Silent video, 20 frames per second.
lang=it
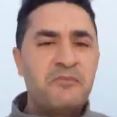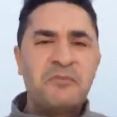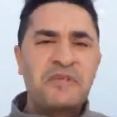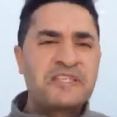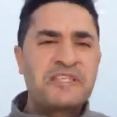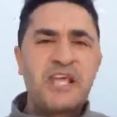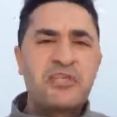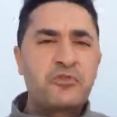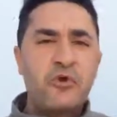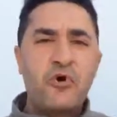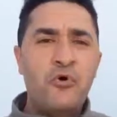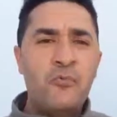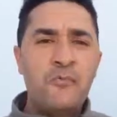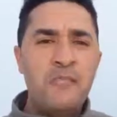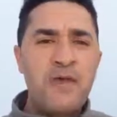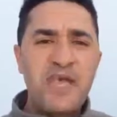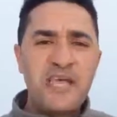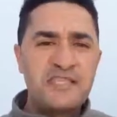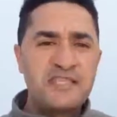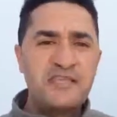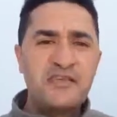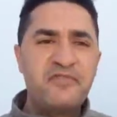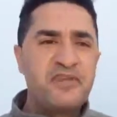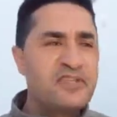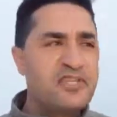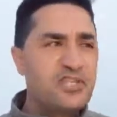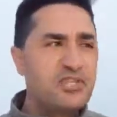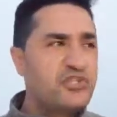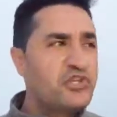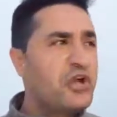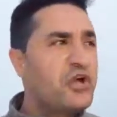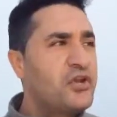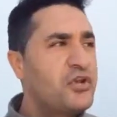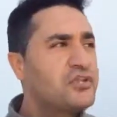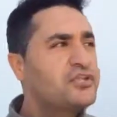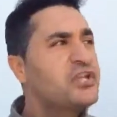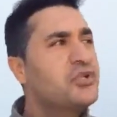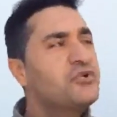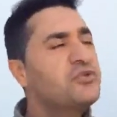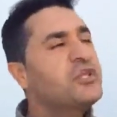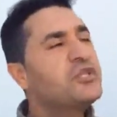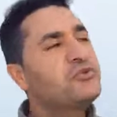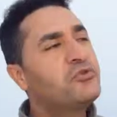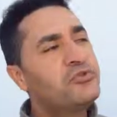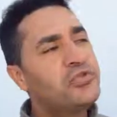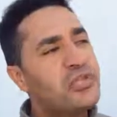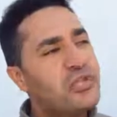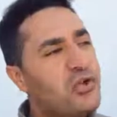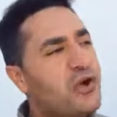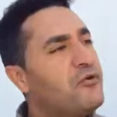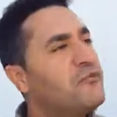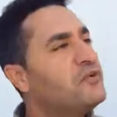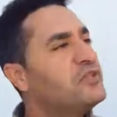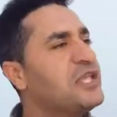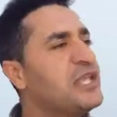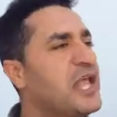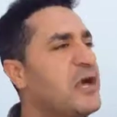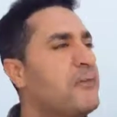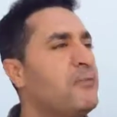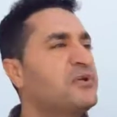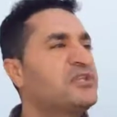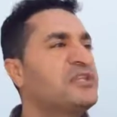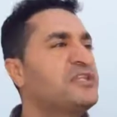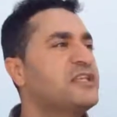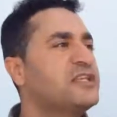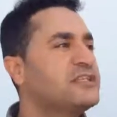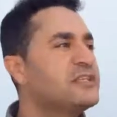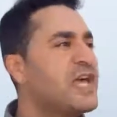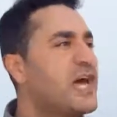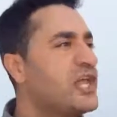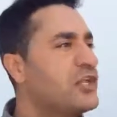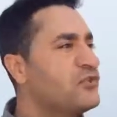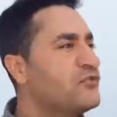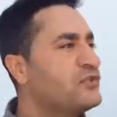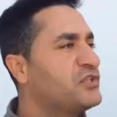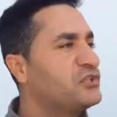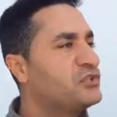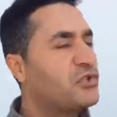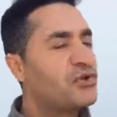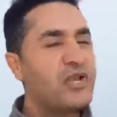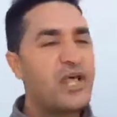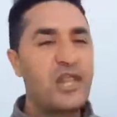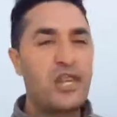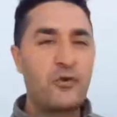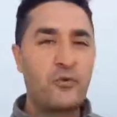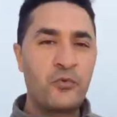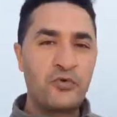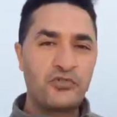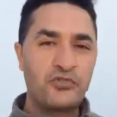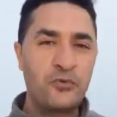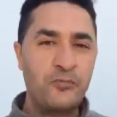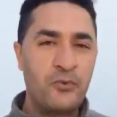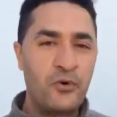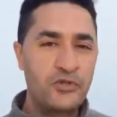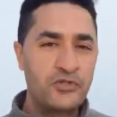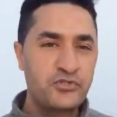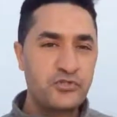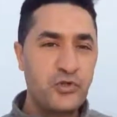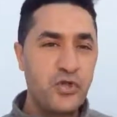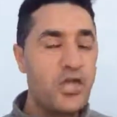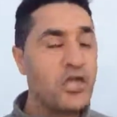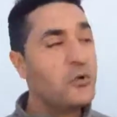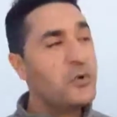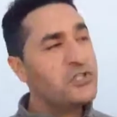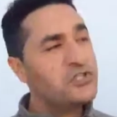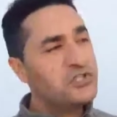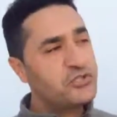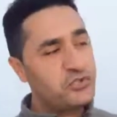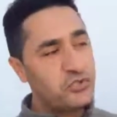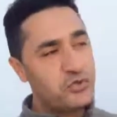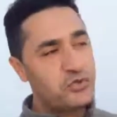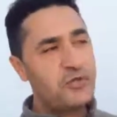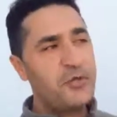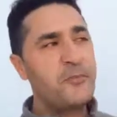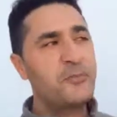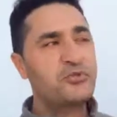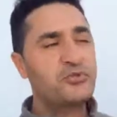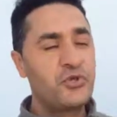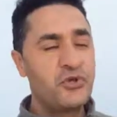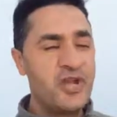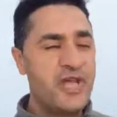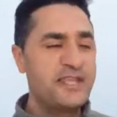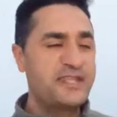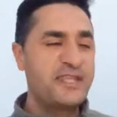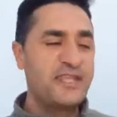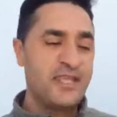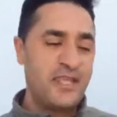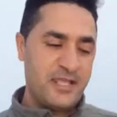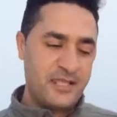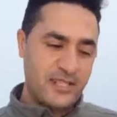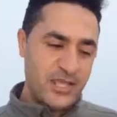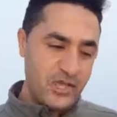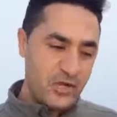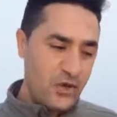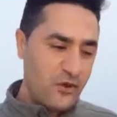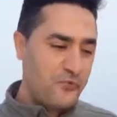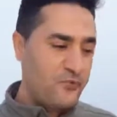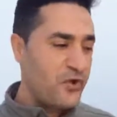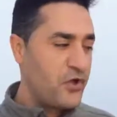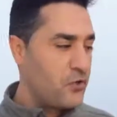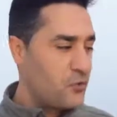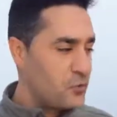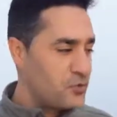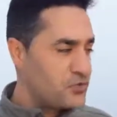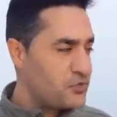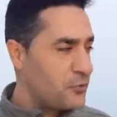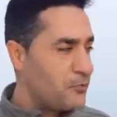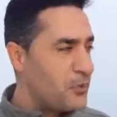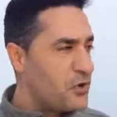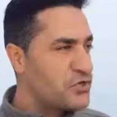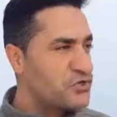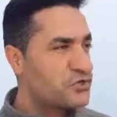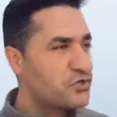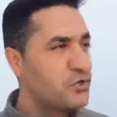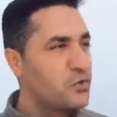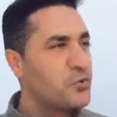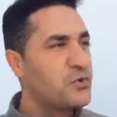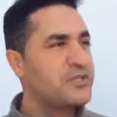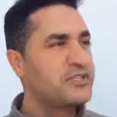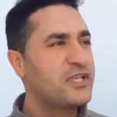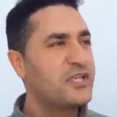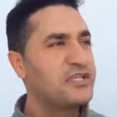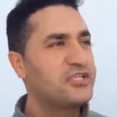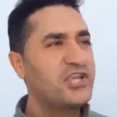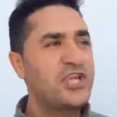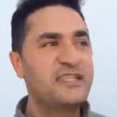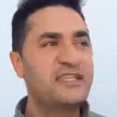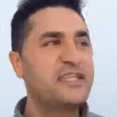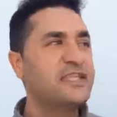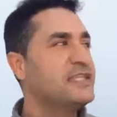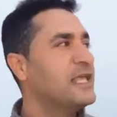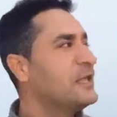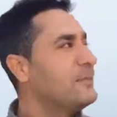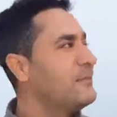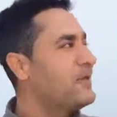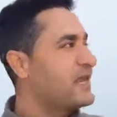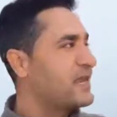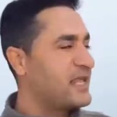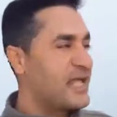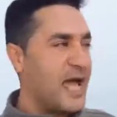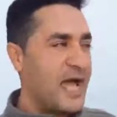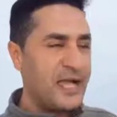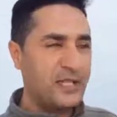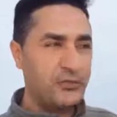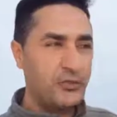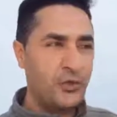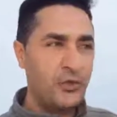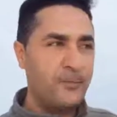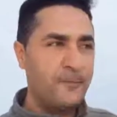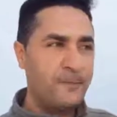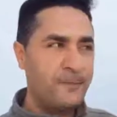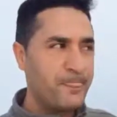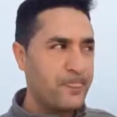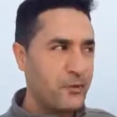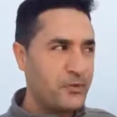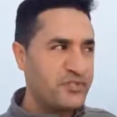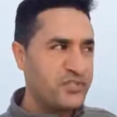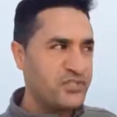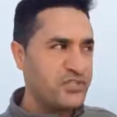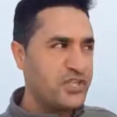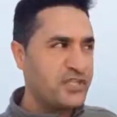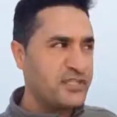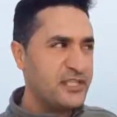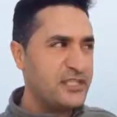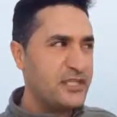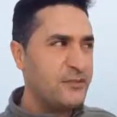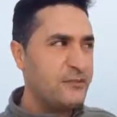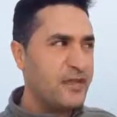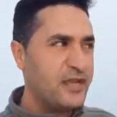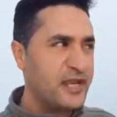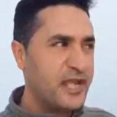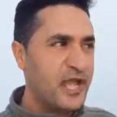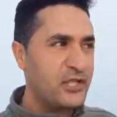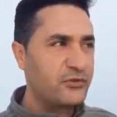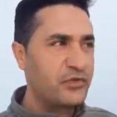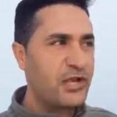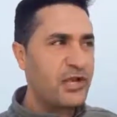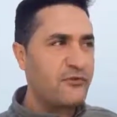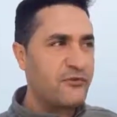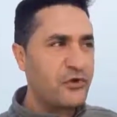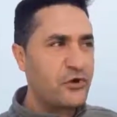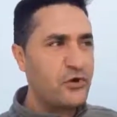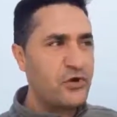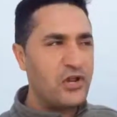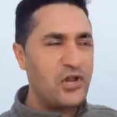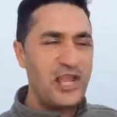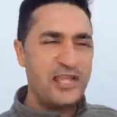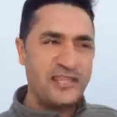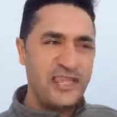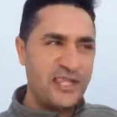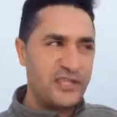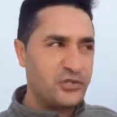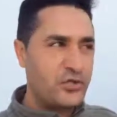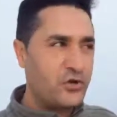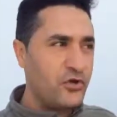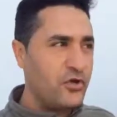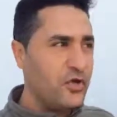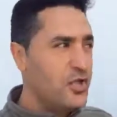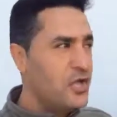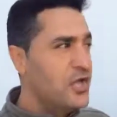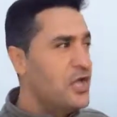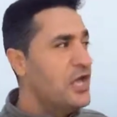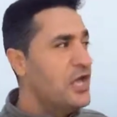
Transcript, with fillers: Passato un mese, 20 giorni, ci hanno detto di nuovo di là non potete stare, dovete tornare a questo posto. E quando sono tornati di nuovo in questo posto, queste gente del mercato, queste gente del mercato che lavorano là dentro,